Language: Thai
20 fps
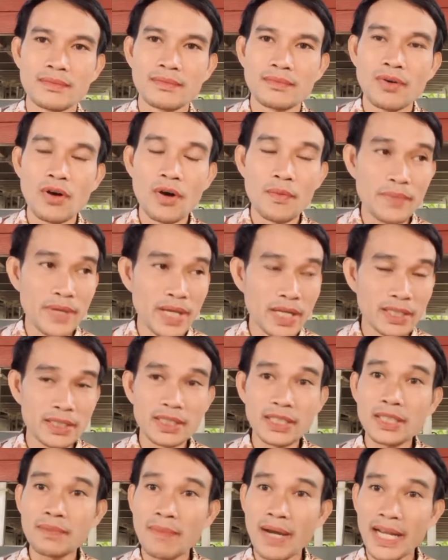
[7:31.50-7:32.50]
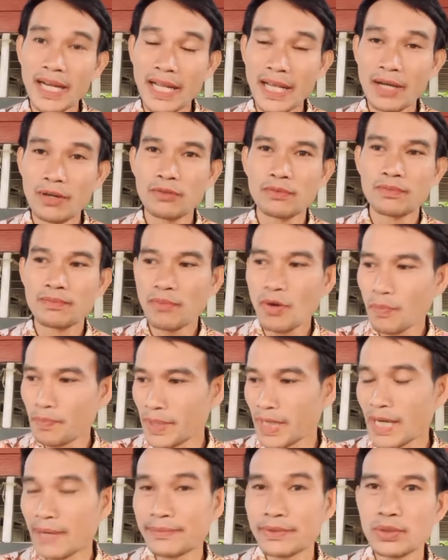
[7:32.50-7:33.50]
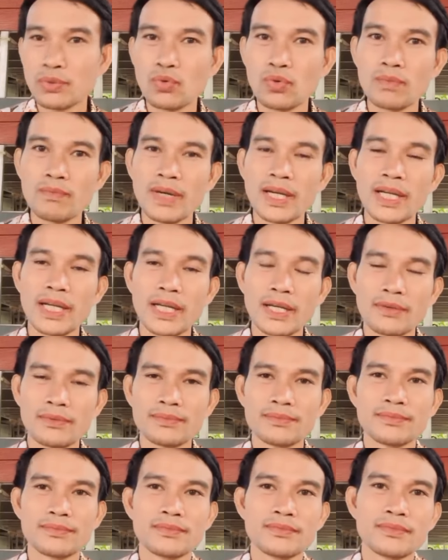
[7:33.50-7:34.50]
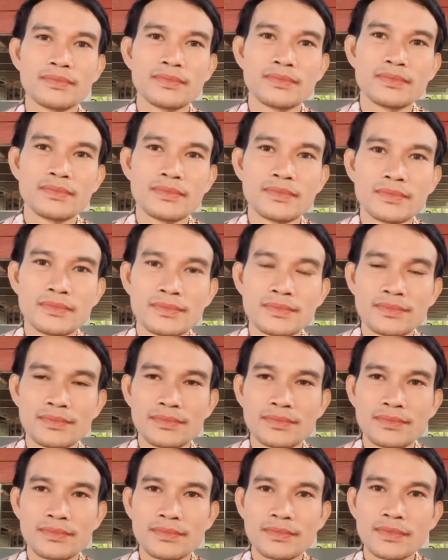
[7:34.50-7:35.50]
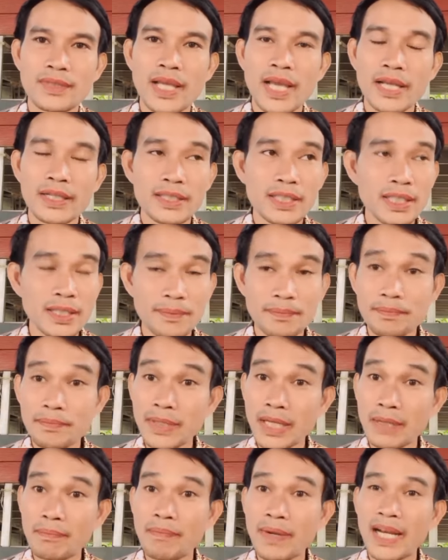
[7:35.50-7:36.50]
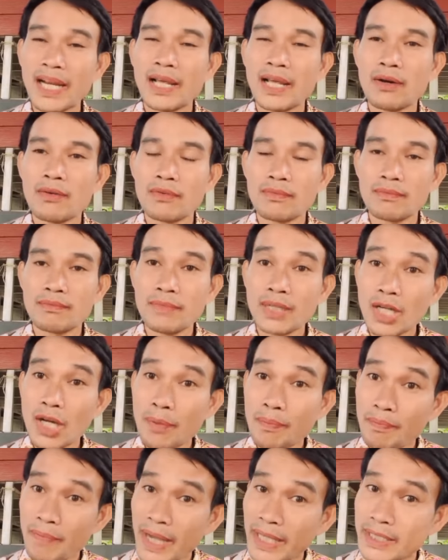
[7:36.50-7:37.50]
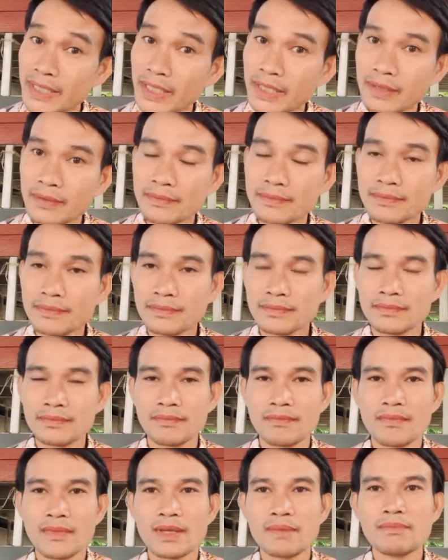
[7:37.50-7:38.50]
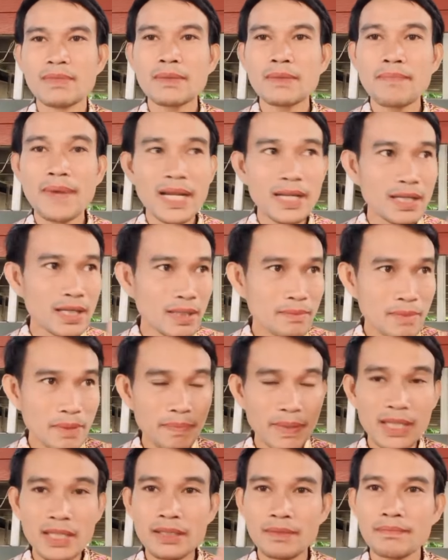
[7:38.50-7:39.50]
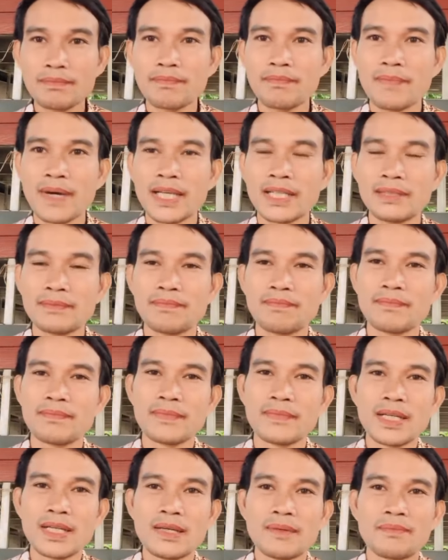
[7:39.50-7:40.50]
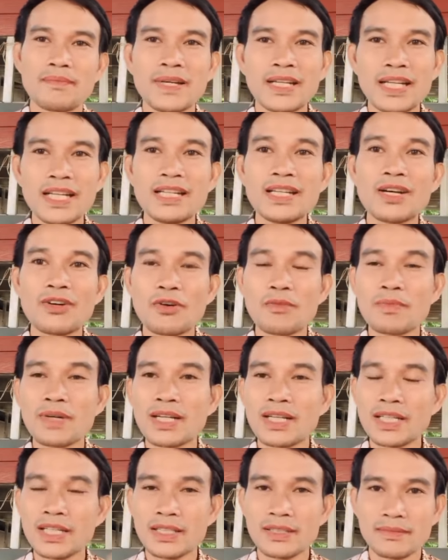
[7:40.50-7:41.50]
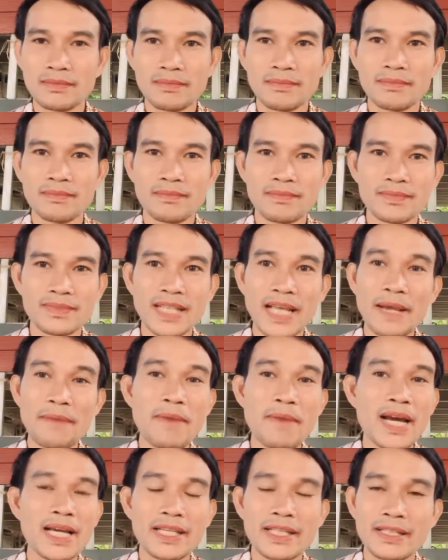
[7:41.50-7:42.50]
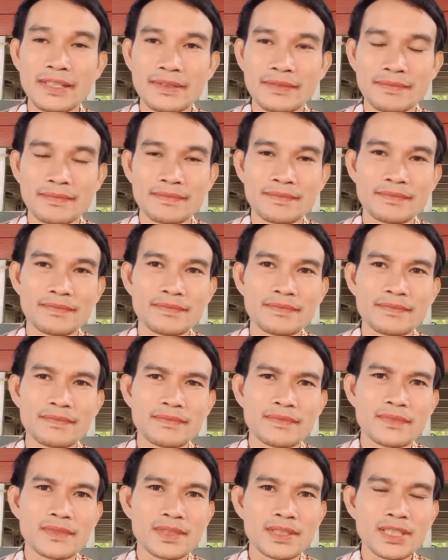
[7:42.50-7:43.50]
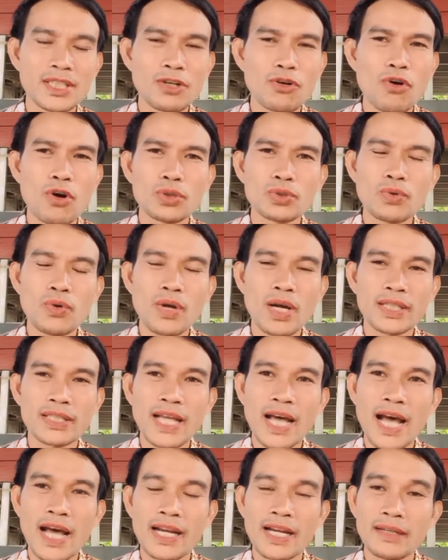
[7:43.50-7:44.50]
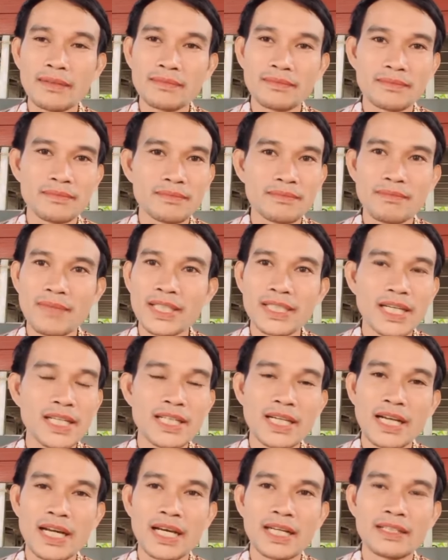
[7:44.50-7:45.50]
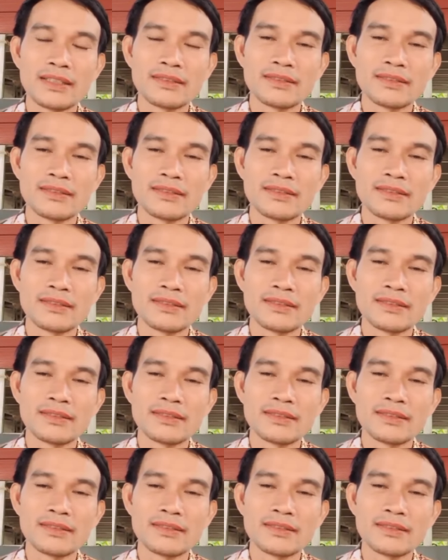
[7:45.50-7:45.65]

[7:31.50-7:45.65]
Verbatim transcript: พอเปลี่ยนชื่อใหม่แล้ว พอเปลี่ยนนามสกุลใหม่แล้ว แทนที่เปลี่ยนไปแล้ว มึงก็ไปสิ มึงไปเลย มึงไปไป ไปในเรื่องของมึงเลย แต่ไม่ เจ้าของตุ๊กตานั้นไม่ใช่อย่างนั้น